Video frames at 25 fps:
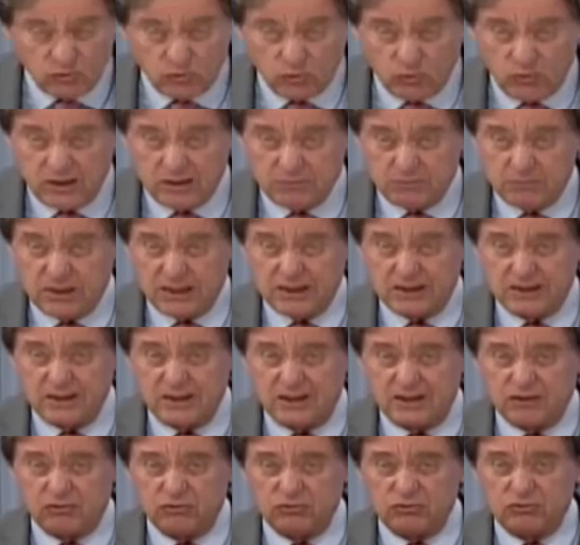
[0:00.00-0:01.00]
lo cual plantea
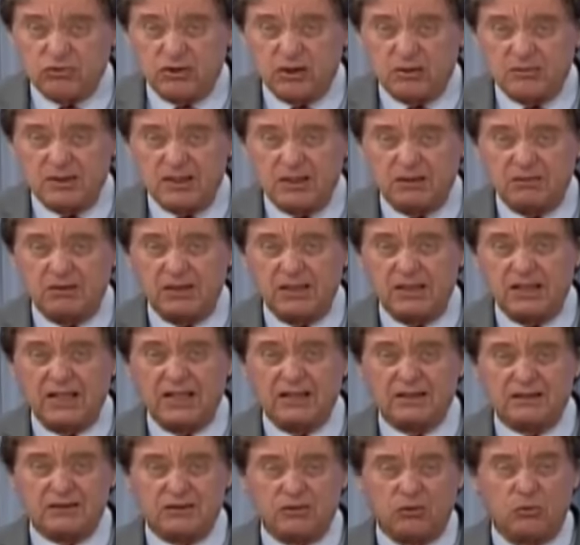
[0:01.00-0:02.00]
incluso la
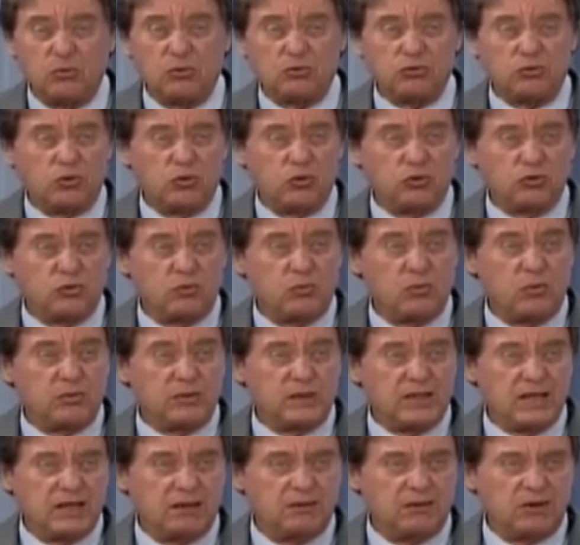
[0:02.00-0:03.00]
viabilidad, somos o no somos
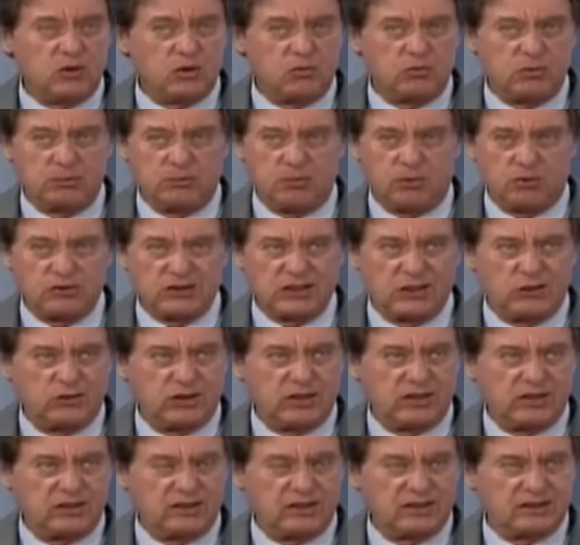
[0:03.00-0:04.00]
viables como
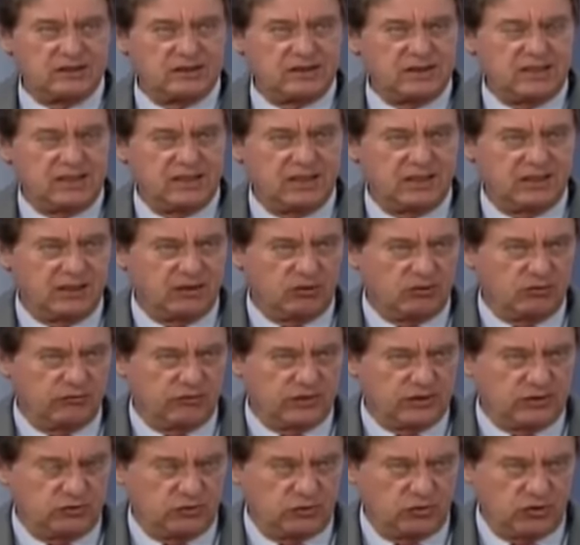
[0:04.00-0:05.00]
exportadores de textiles, de
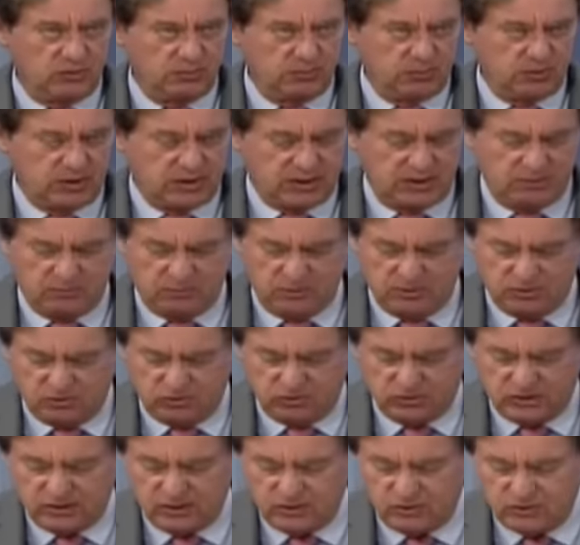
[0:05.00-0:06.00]
confecciones, por ejemplo, entre
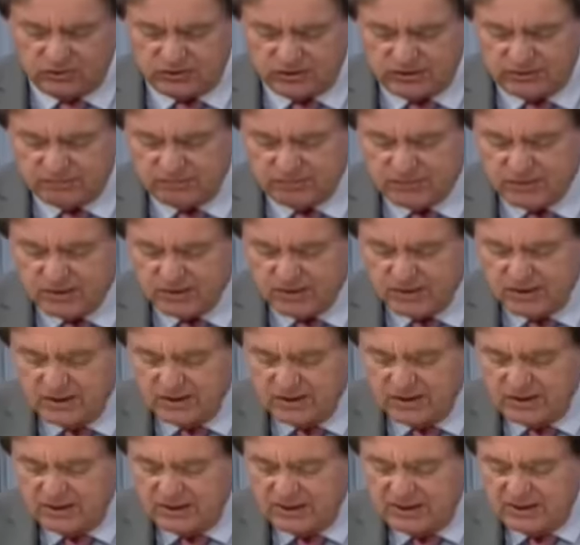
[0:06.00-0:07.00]
otras cosas.
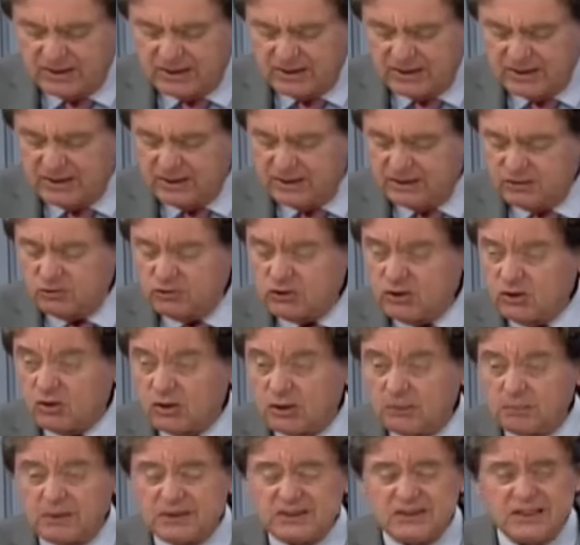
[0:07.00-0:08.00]
Y entonces lo
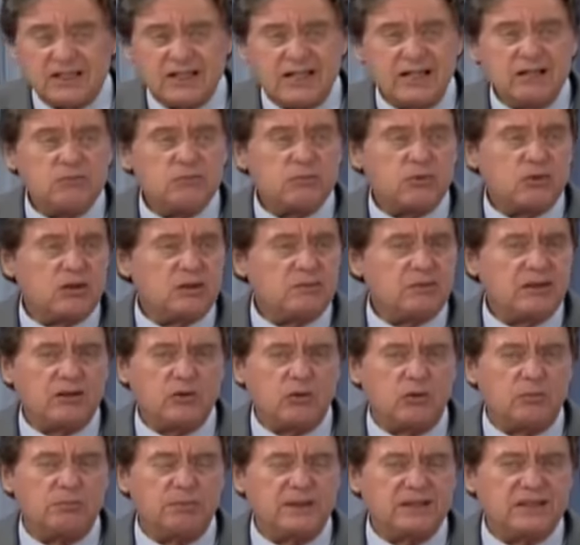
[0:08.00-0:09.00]
que pasa es que hay un problema de
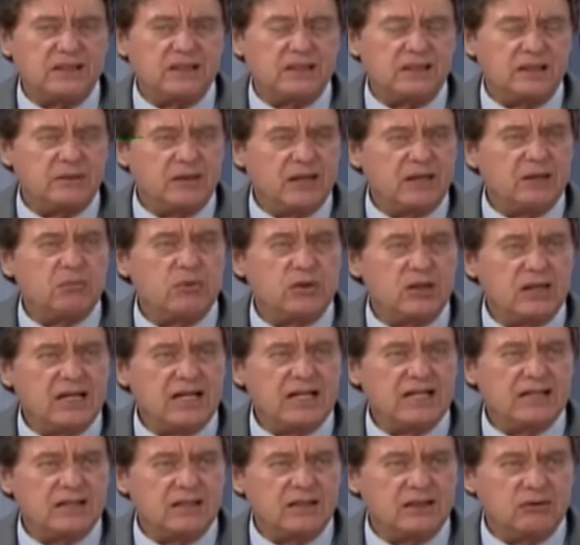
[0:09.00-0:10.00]
competitividad muy
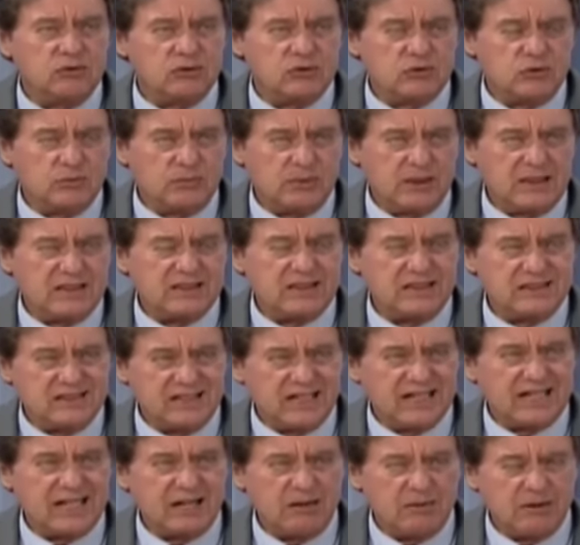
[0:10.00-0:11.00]
grande en nuestro país que se ha
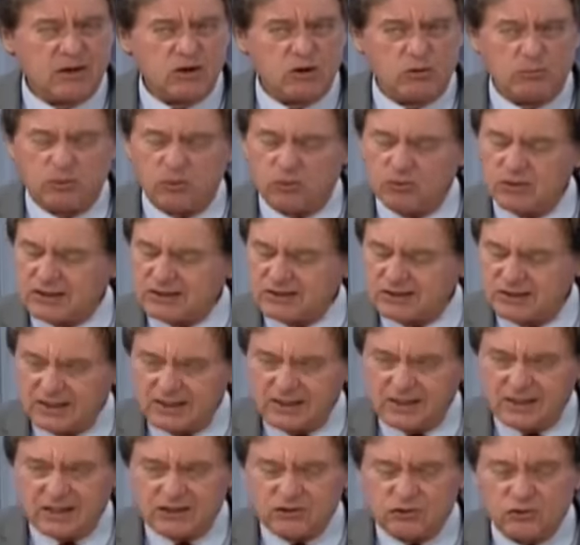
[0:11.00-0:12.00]
agravado por una
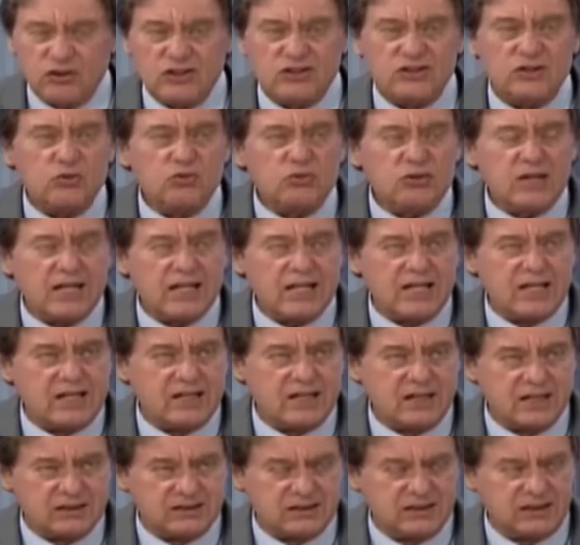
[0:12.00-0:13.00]
serie de razones y una de
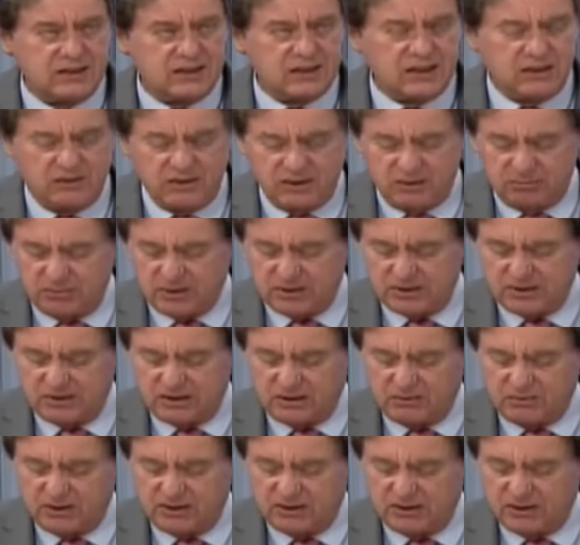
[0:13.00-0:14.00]
ellas tiene que ver
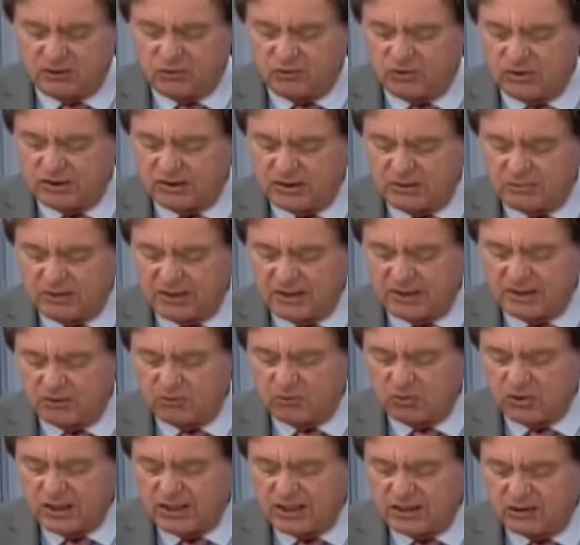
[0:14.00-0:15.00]
precisamente con el tema
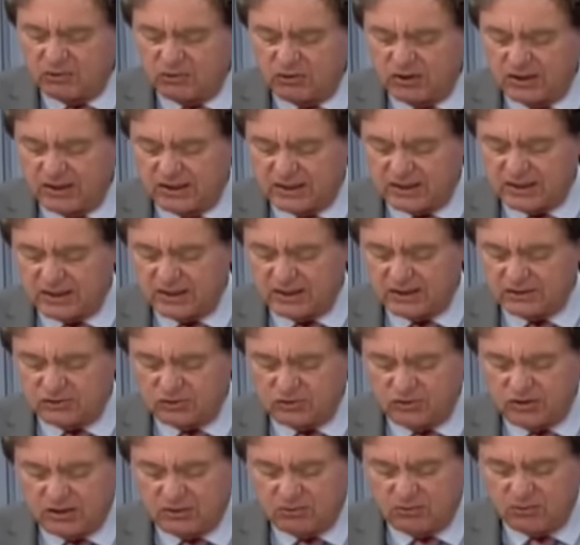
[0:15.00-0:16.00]
laboral, con la
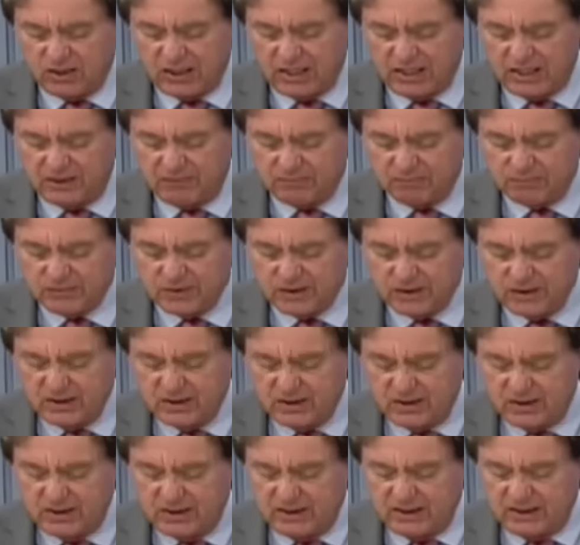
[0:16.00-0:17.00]
legislación laboral
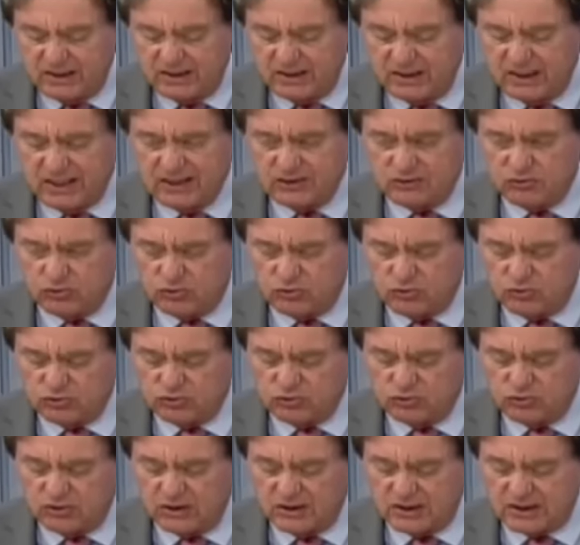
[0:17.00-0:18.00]
el alto
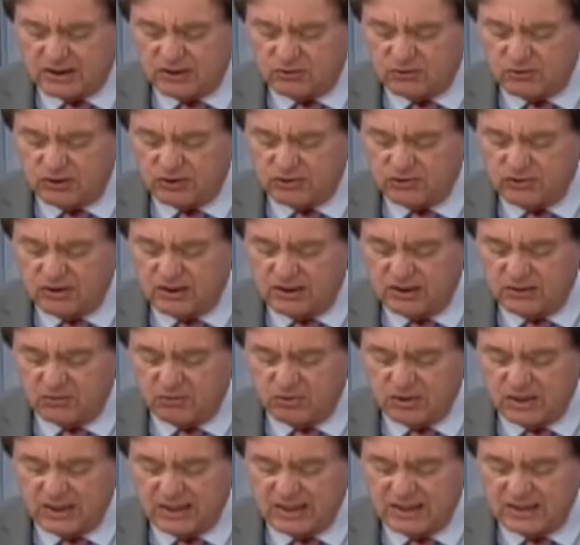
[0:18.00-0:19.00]
costo de las regulaciones
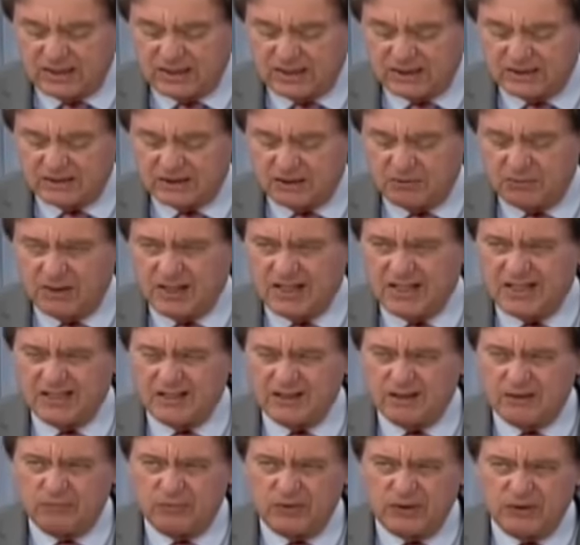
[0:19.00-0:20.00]
laborales, la
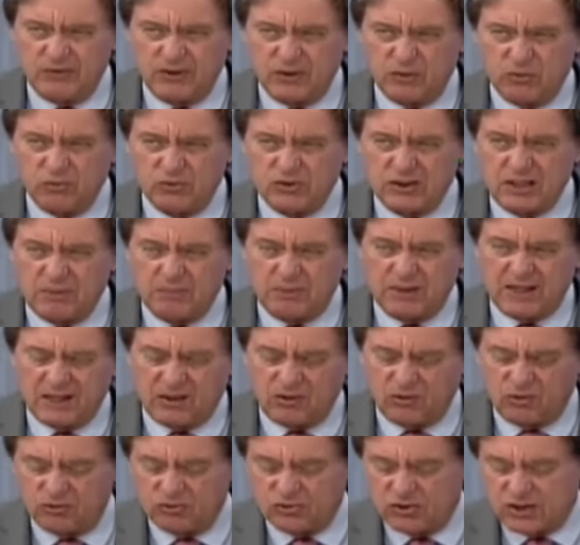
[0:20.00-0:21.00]
extremada dificultad para
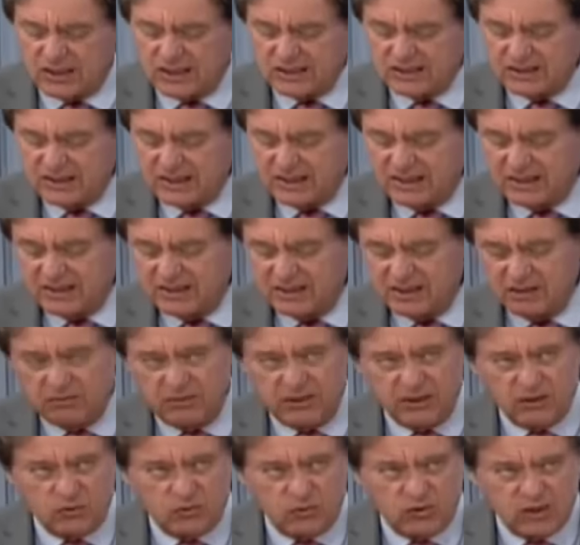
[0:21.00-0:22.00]
contratar y
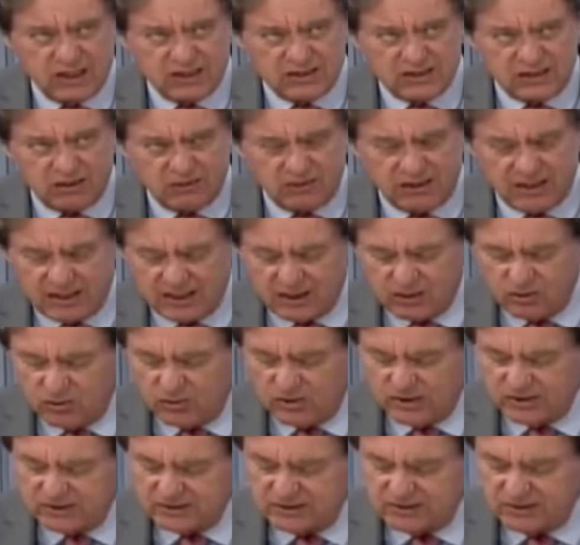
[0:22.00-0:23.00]
desvincular
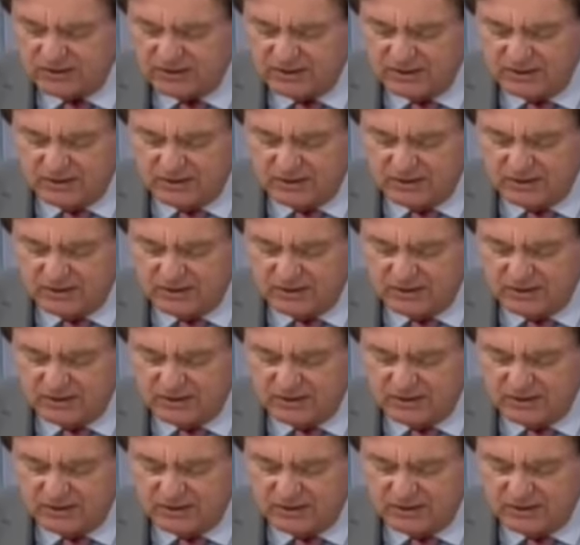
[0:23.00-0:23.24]
trabajadores,